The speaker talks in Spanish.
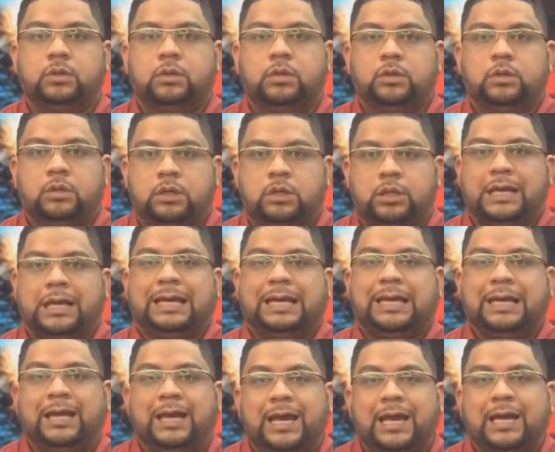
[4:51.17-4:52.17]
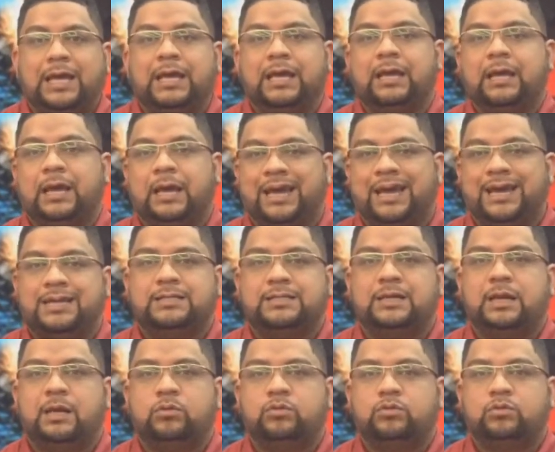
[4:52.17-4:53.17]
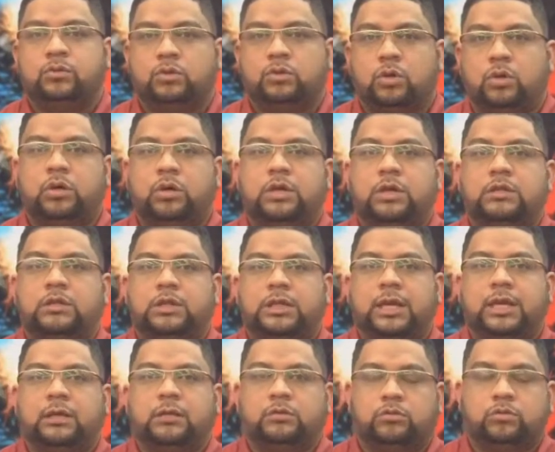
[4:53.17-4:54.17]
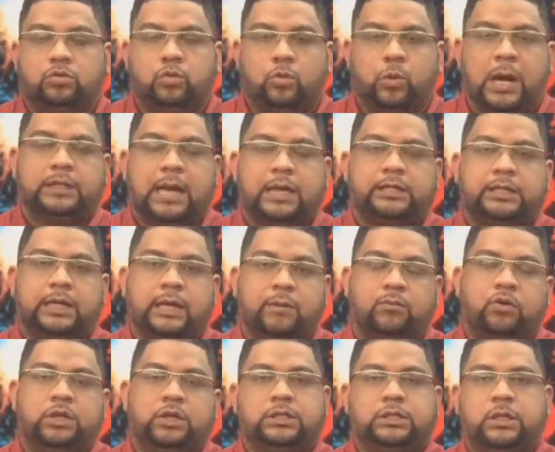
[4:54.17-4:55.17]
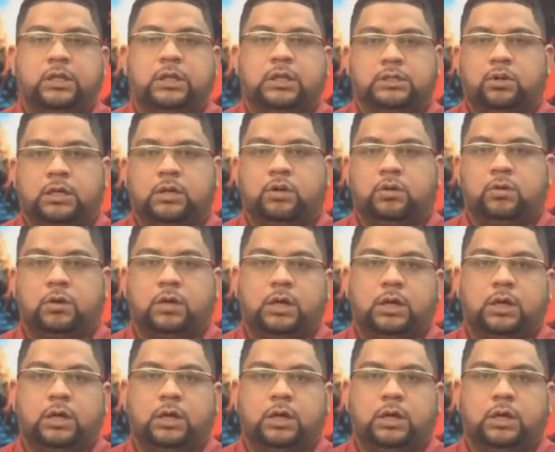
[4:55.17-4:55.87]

de quién es el autor intelectual de la muerte de ese coronel.